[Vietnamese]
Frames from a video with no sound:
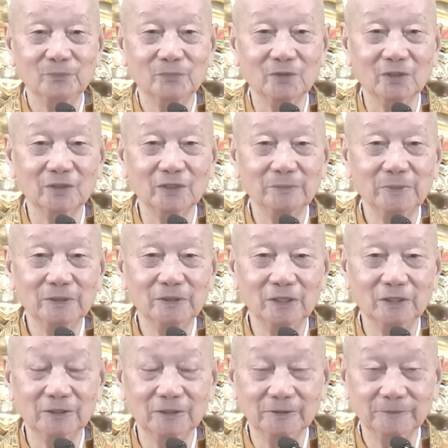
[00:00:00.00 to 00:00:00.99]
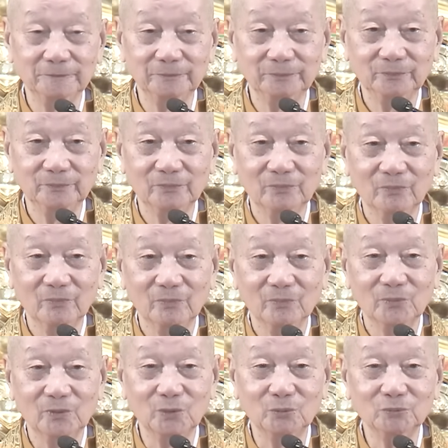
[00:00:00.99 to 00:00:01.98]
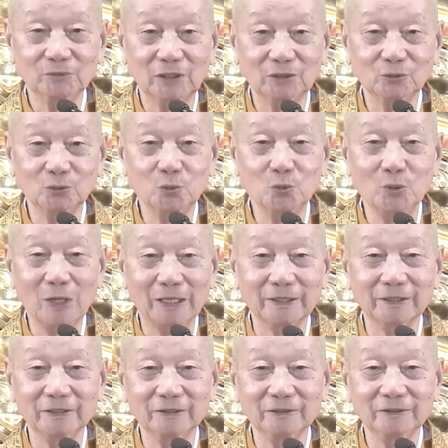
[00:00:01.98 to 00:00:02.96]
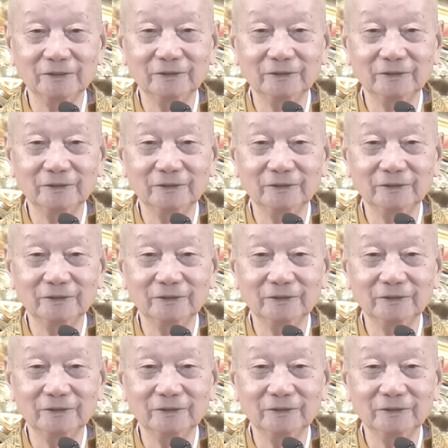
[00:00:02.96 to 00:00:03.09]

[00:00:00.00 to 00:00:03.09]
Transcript: Cho nên bây giờ đó, chúng ta tu hành đó,